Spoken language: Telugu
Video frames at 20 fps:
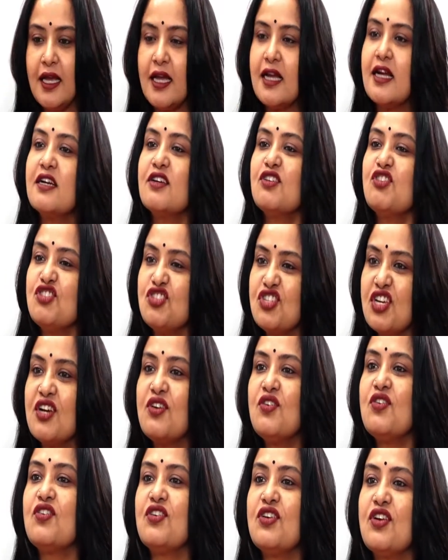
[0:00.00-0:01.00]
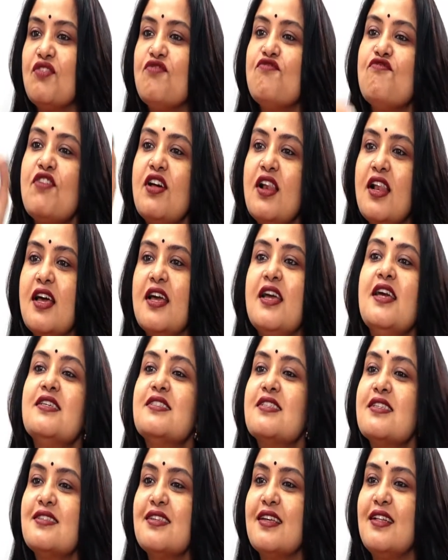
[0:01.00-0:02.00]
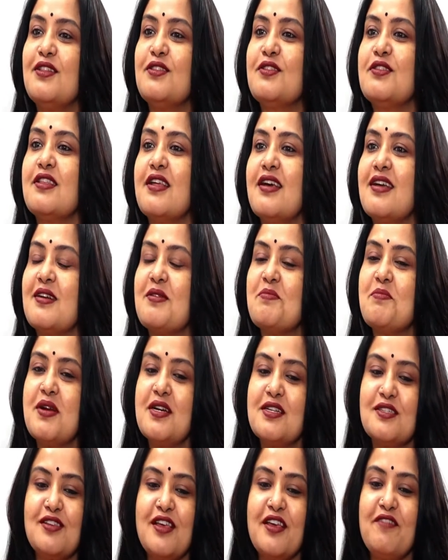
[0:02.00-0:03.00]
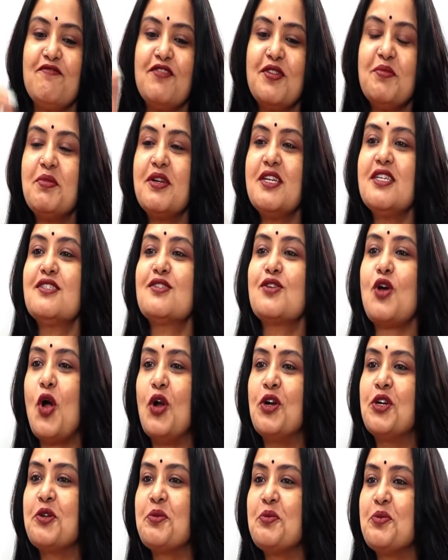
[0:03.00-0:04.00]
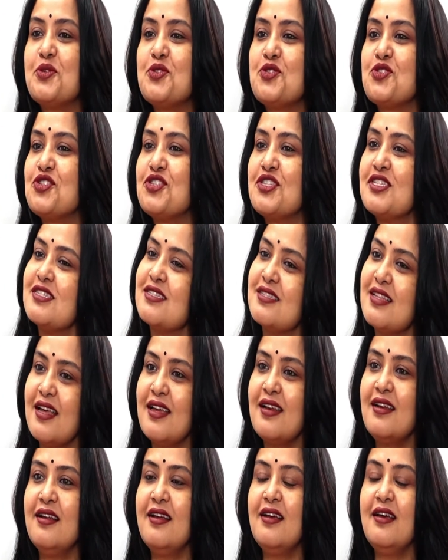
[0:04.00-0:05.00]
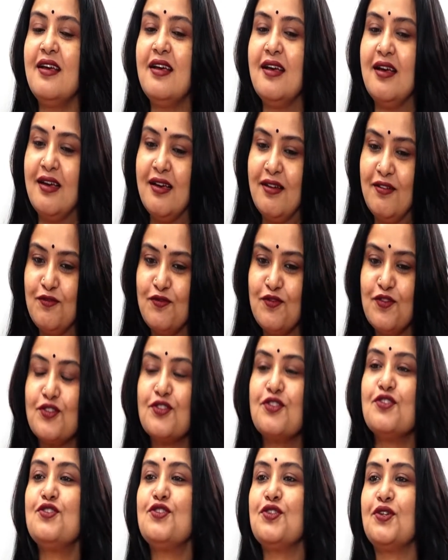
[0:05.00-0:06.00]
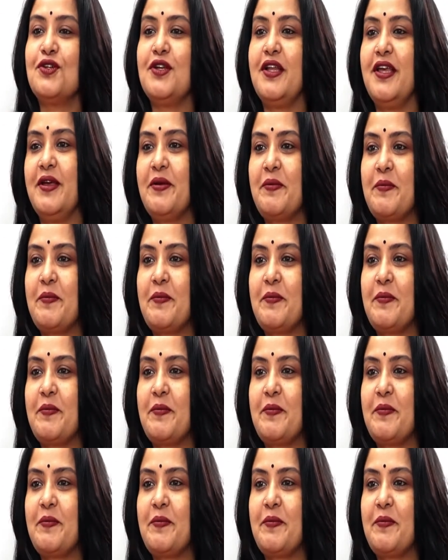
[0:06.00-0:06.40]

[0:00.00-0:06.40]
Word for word: ఇక్కడికి వచ్చాక ఒక నవ్వు అలా వేసేసి వెళ్తున్నారు అనమాట సో ఎవ్రీబడీస్ కాంట్రిబ్యూషన్ ఈస్ దే ఫర్ ద జర్నీ